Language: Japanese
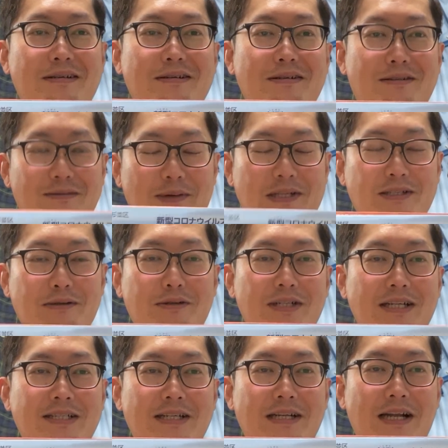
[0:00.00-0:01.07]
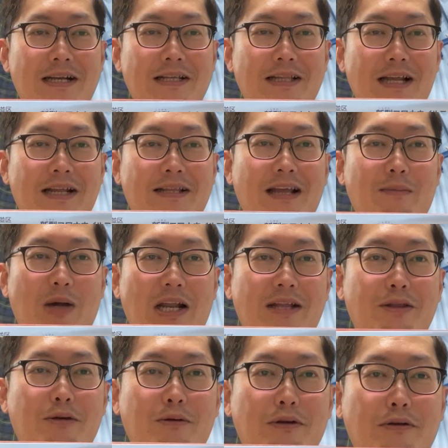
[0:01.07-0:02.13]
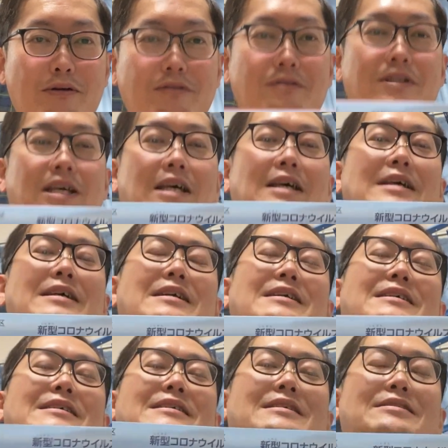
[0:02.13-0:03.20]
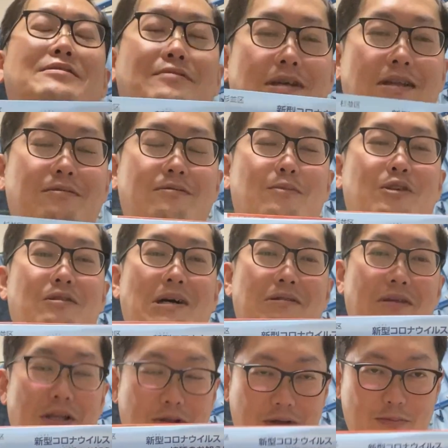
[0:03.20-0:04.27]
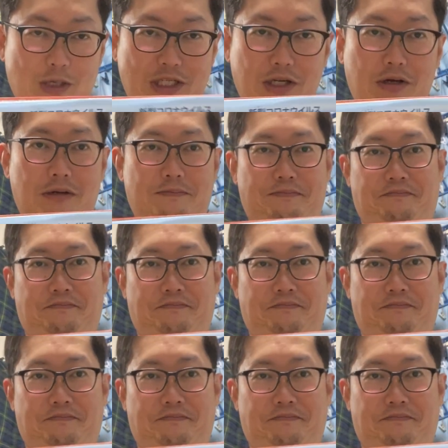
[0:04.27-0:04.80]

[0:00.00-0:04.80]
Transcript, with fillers: 区別をさせられたらたまらんということで、受けるもんは受けときましょ